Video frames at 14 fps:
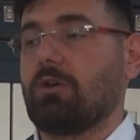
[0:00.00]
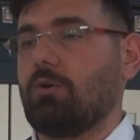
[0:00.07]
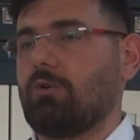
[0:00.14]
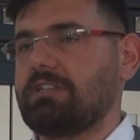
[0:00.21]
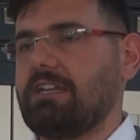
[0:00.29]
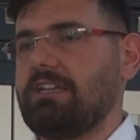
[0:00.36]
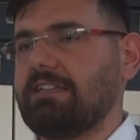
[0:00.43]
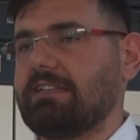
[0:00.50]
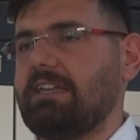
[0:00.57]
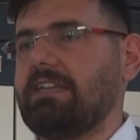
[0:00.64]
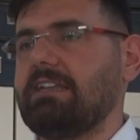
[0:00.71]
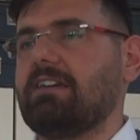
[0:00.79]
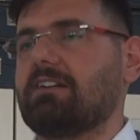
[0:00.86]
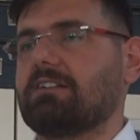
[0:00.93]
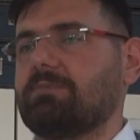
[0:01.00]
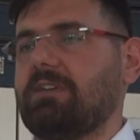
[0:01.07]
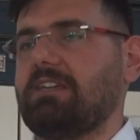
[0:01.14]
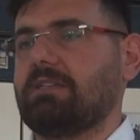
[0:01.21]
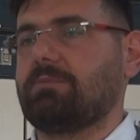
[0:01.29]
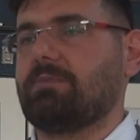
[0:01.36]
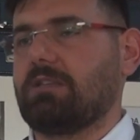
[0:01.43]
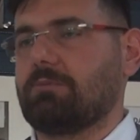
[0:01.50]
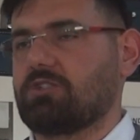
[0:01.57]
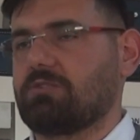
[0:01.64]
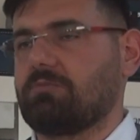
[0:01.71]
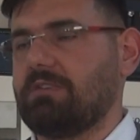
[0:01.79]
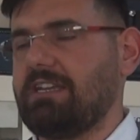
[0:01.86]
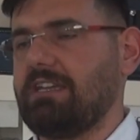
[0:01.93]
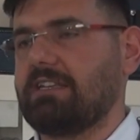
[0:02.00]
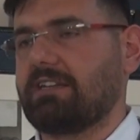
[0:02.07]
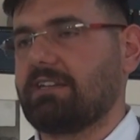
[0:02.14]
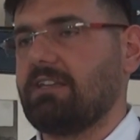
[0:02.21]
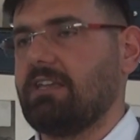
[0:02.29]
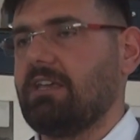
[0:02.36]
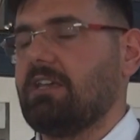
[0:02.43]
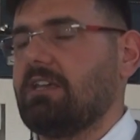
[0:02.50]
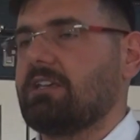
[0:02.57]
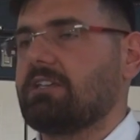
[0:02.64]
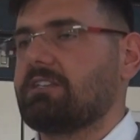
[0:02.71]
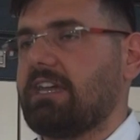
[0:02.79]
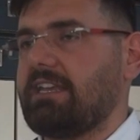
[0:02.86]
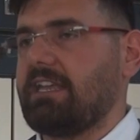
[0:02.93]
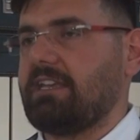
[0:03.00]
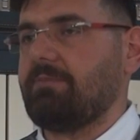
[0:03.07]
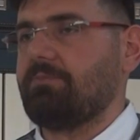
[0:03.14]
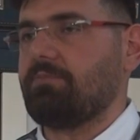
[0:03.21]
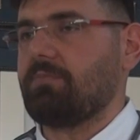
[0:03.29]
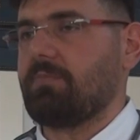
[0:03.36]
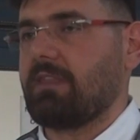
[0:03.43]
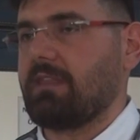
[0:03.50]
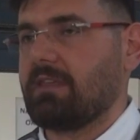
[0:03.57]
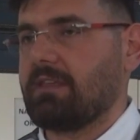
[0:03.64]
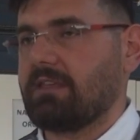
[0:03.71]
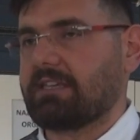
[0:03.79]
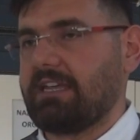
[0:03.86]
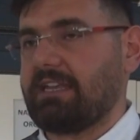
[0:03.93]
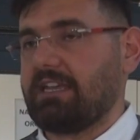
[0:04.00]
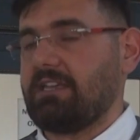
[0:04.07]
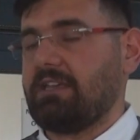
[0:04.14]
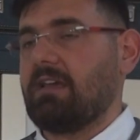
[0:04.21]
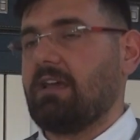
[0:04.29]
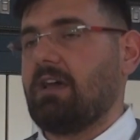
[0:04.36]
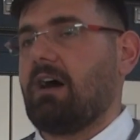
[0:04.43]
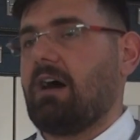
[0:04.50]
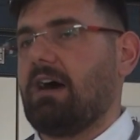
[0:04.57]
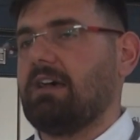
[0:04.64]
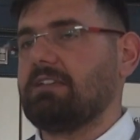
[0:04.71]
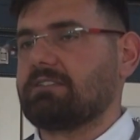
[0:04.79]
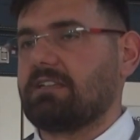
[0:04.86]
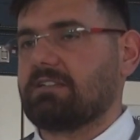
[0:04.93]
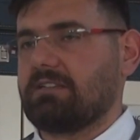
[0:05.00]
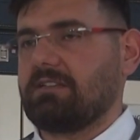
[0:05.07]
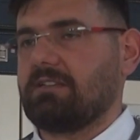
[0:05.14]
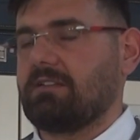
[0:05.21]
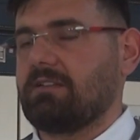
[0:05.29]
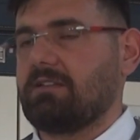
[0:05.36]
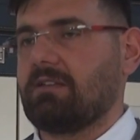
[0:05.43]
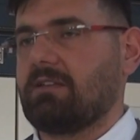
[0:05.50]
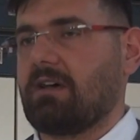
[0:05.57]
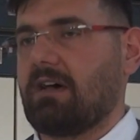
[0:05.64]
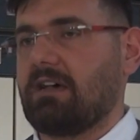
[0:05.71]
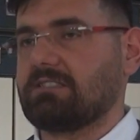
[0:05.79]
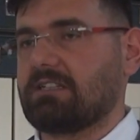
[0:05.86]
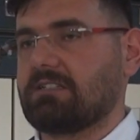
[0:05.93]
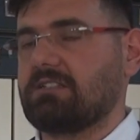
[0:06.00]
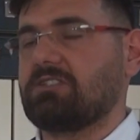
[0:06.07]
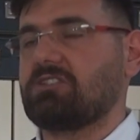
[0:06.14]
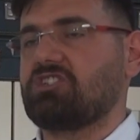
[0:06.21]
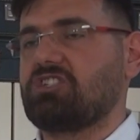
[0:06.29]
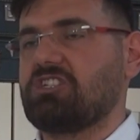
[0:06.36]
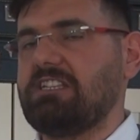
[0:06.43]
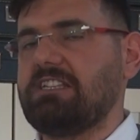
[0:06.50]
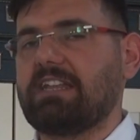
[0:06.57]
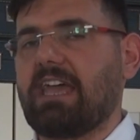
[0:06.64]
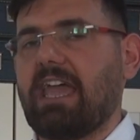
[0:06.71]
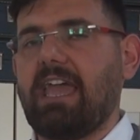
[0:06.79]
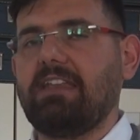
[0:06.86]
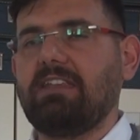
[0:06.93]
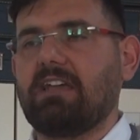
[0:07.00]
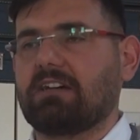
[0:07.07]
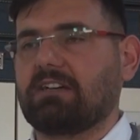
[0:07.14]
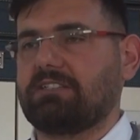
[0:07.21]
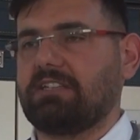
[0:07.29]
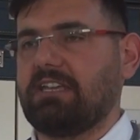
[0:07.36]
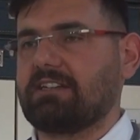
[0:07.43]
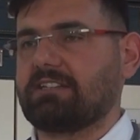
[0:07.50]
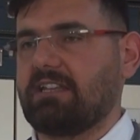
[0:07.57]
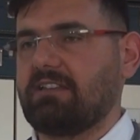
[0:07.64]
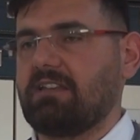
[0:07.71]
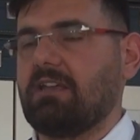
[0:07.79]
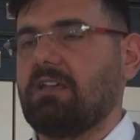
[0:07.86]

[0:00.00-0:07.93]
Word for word: Özellikle ilk yardım eğitimi almış bireylerin keney, keney hastanın hastanın cildine en yakın yerden